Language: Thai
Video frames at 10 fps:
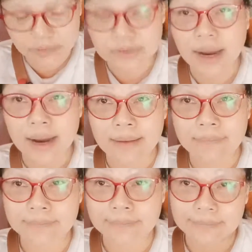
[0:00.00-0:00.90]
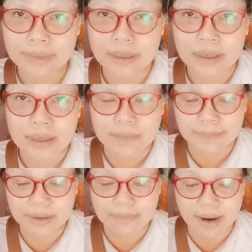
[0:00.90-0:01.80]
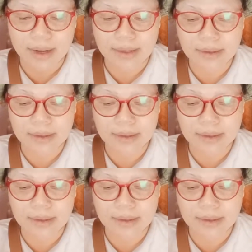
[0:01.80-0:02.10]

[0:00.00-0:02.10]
ตามปีใหม่